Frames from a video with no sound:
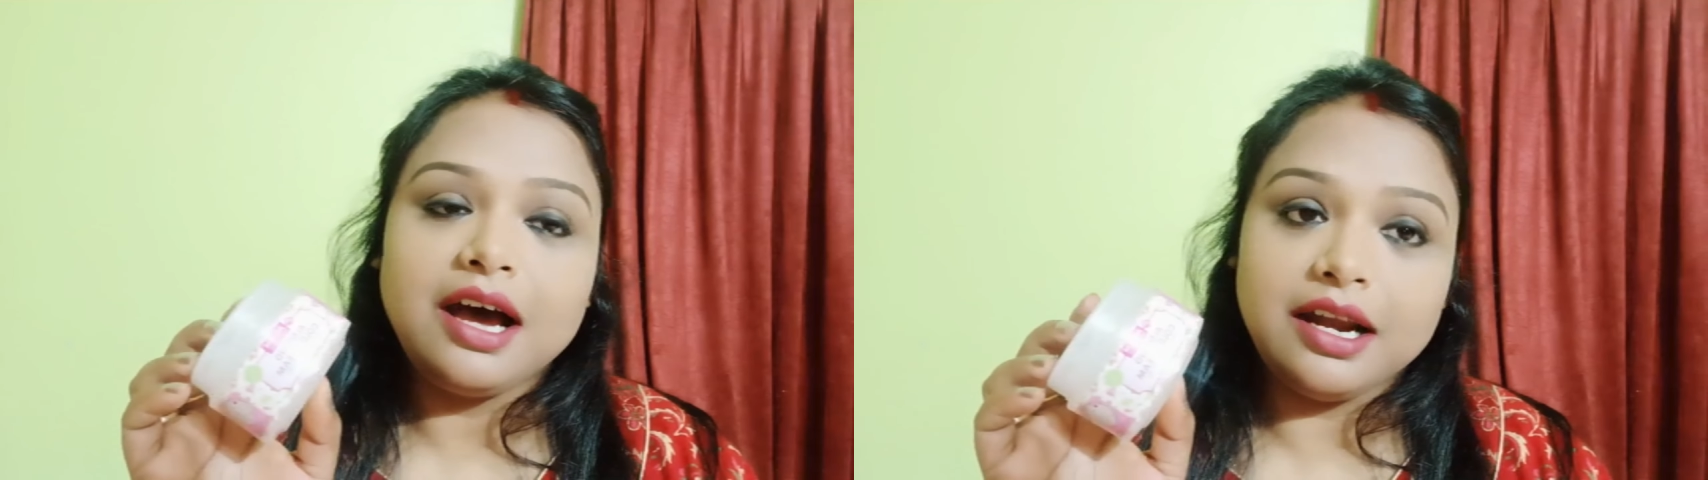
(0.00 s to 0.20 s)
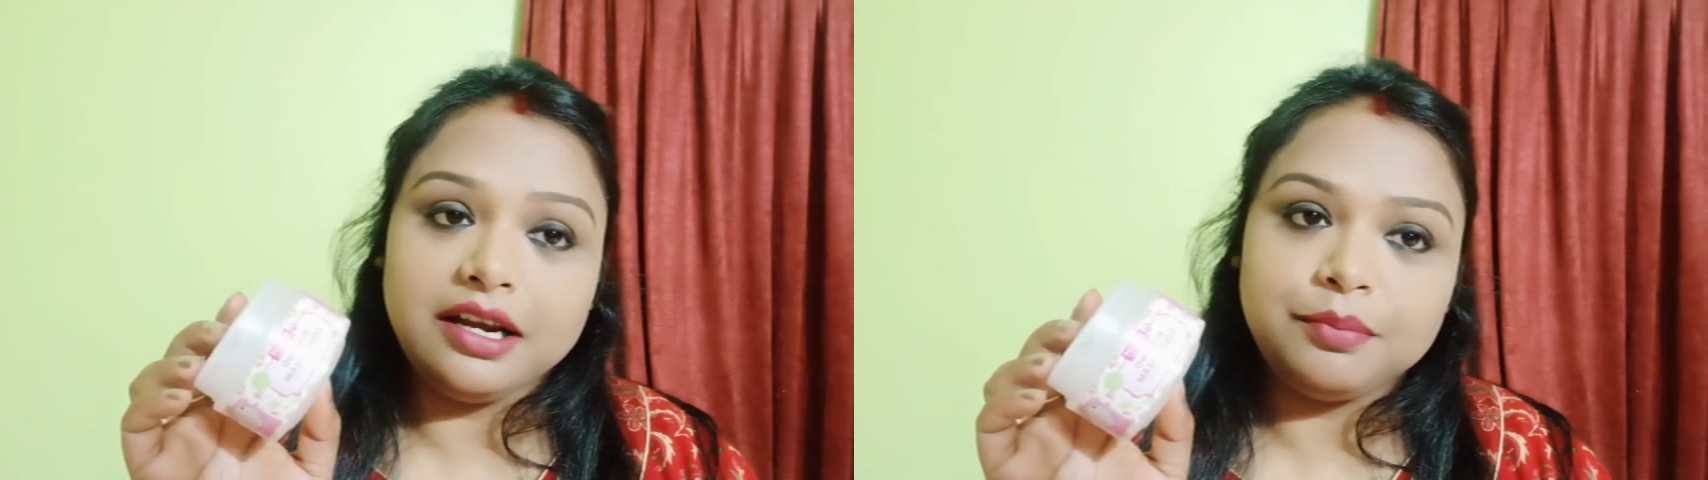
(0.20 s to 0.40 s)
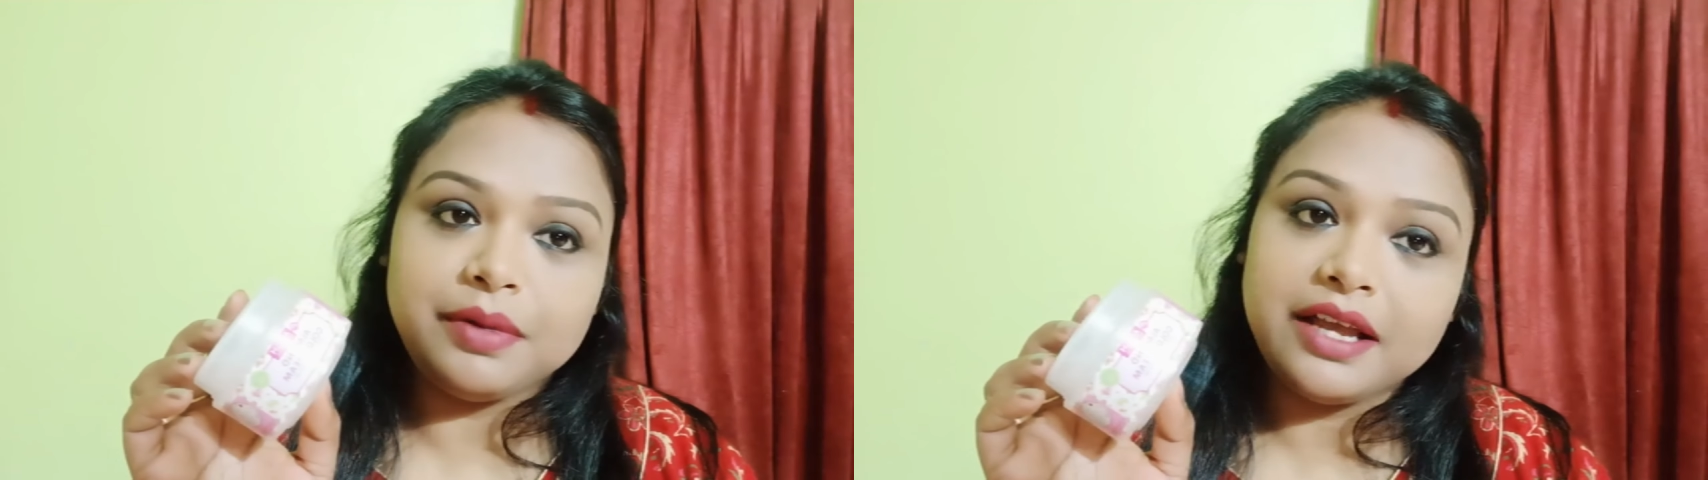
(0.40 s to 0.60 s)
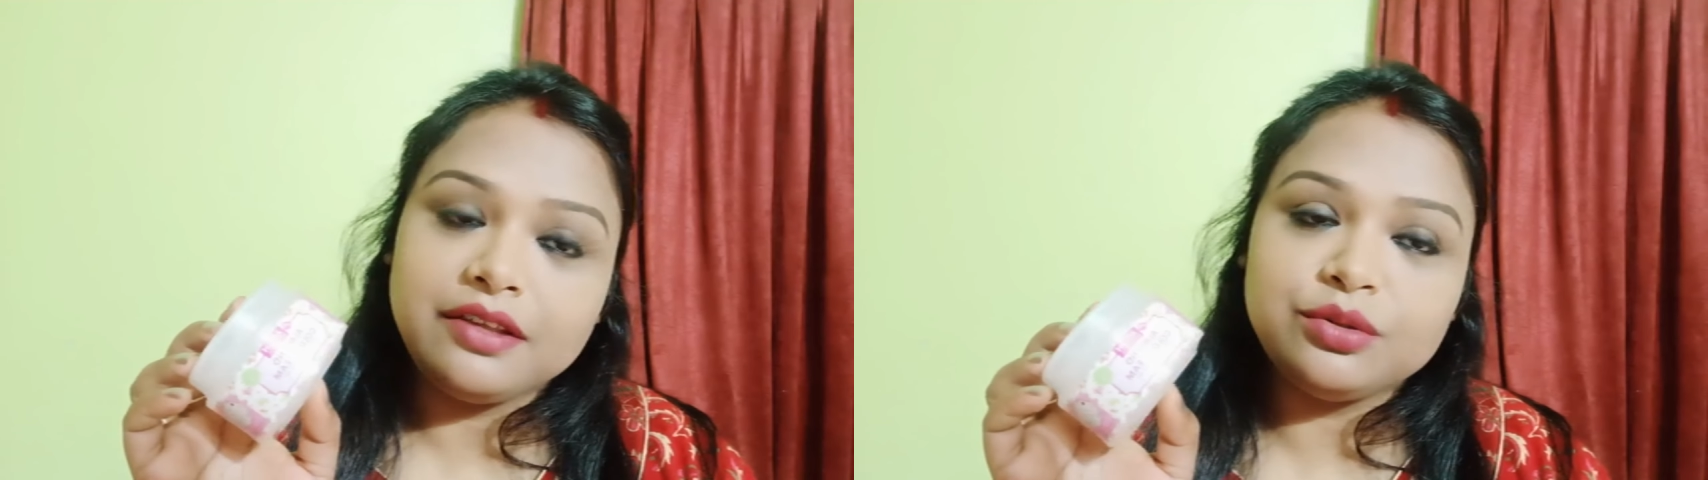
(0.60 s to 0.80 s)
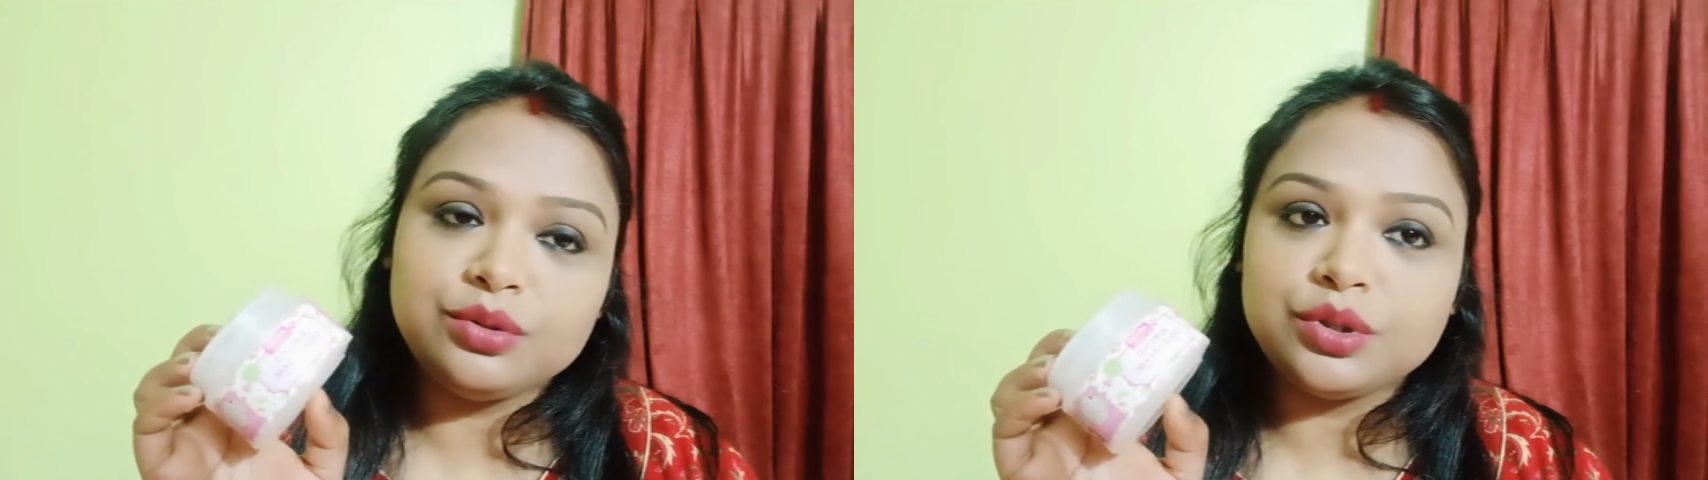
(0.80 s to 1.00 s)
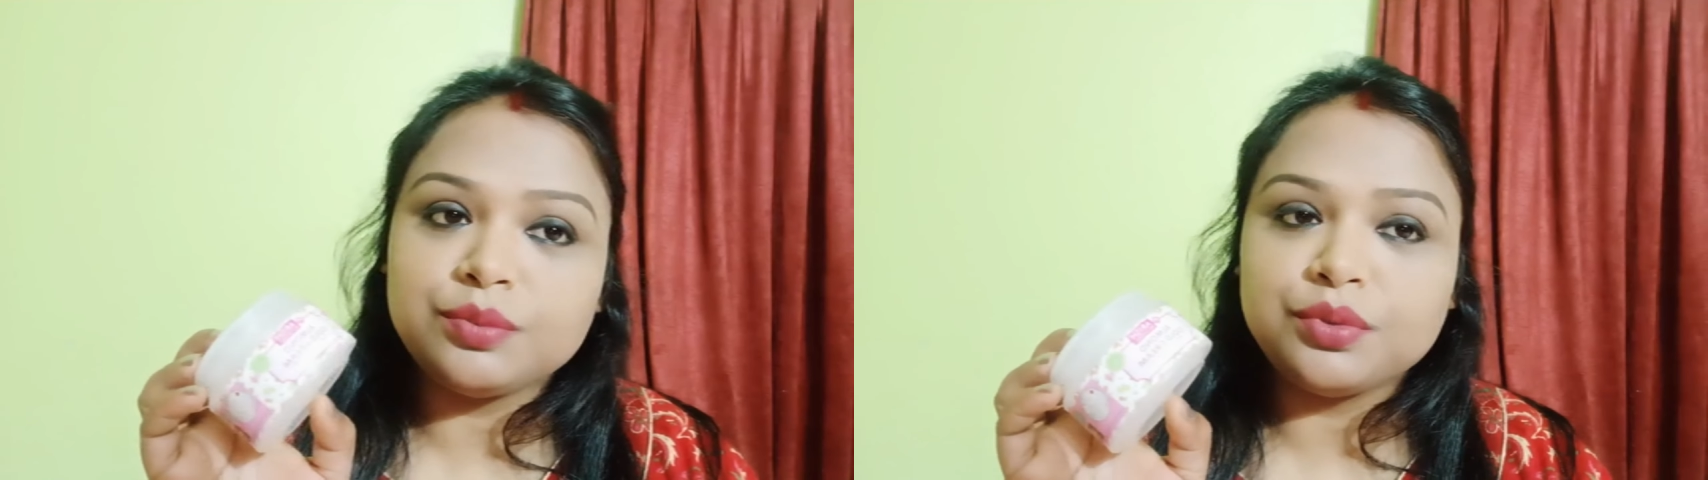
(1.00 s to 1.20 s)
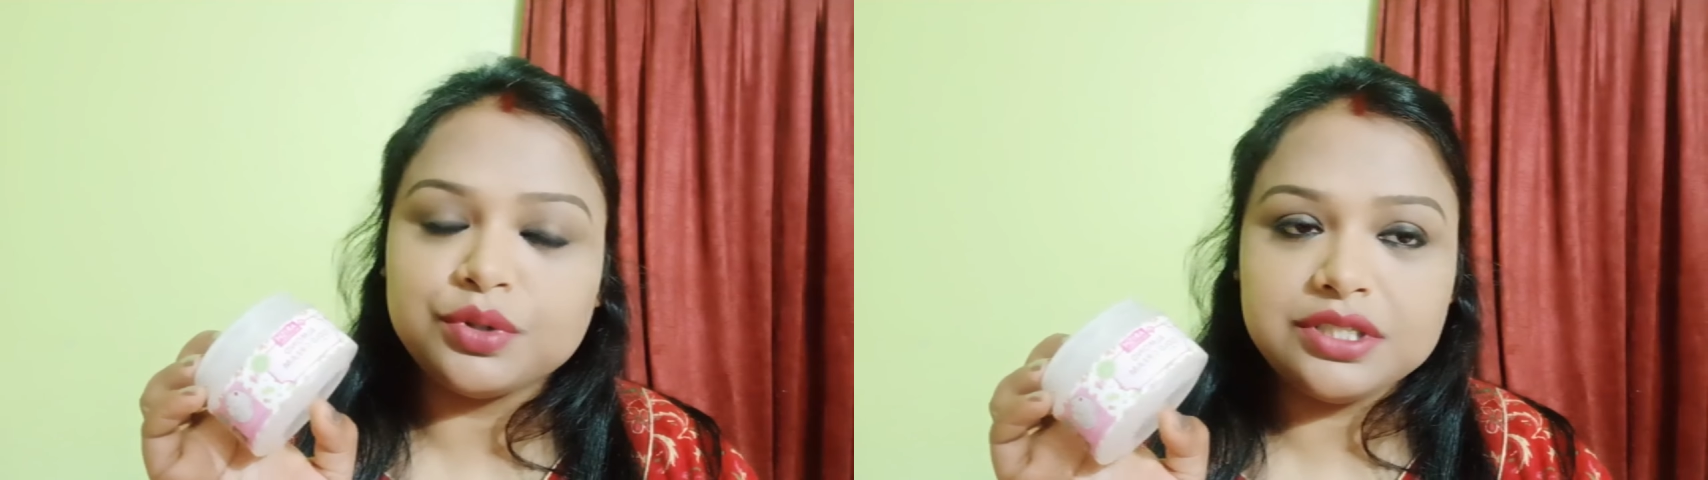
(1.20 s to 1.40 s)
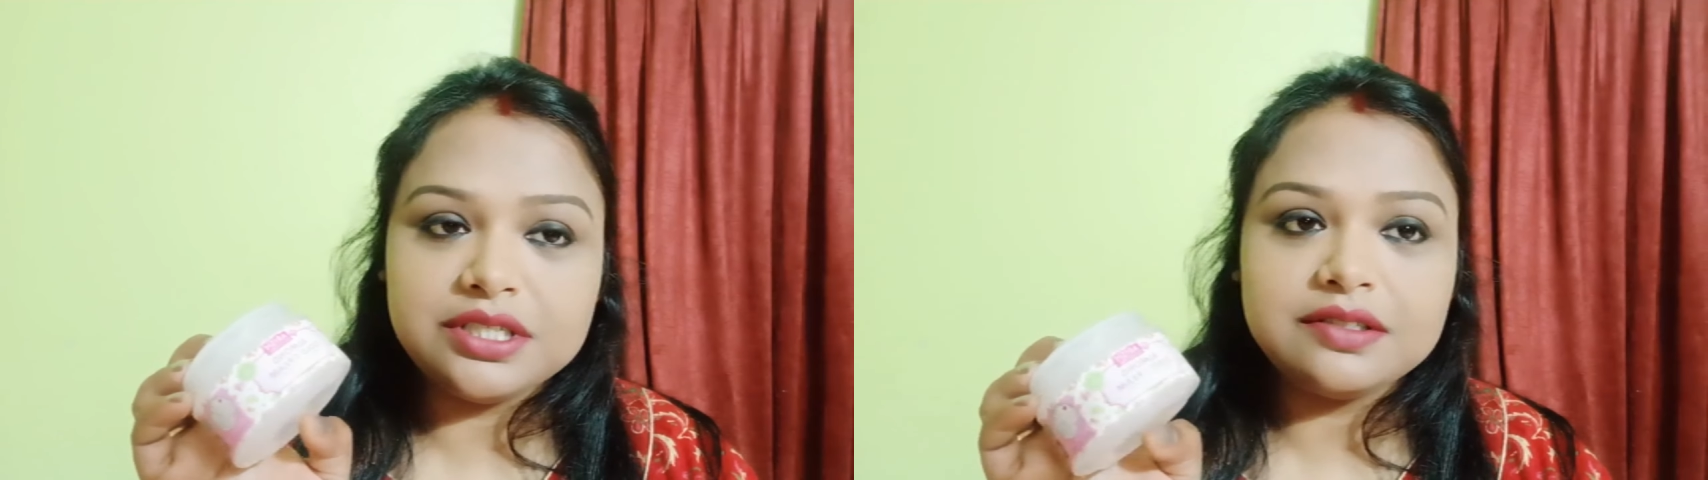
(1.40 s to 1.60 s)
আর এর প্রাইস দুশো
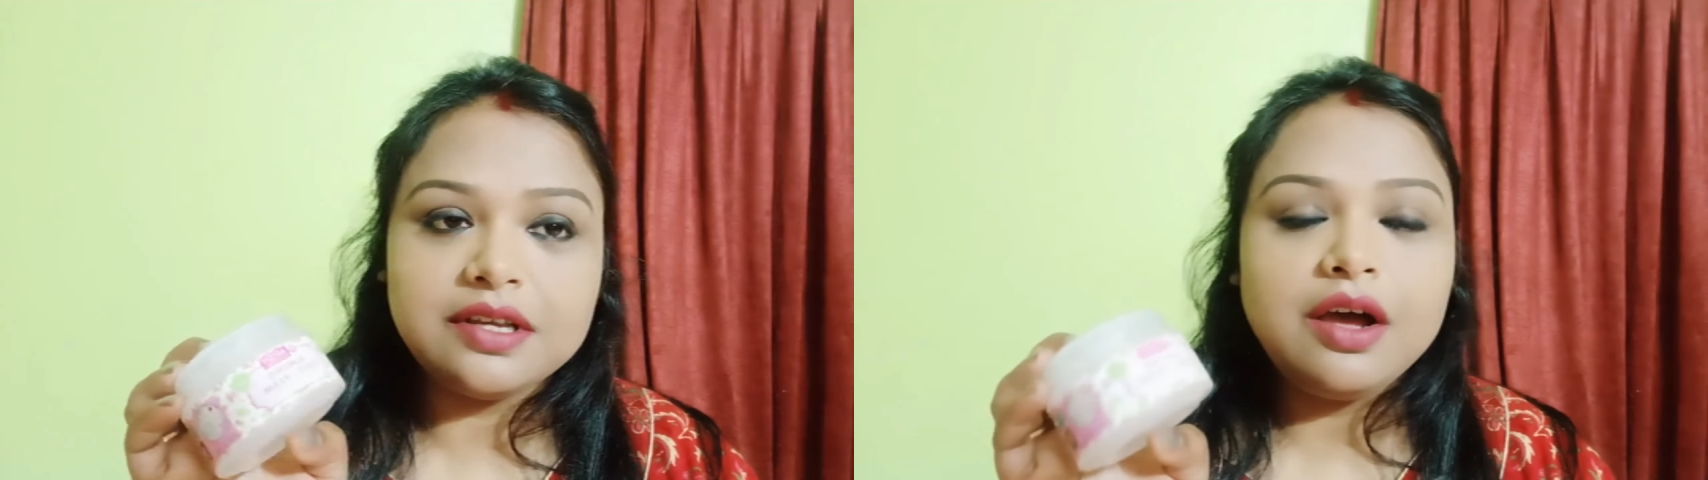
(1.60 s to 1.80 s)
পঁচিশ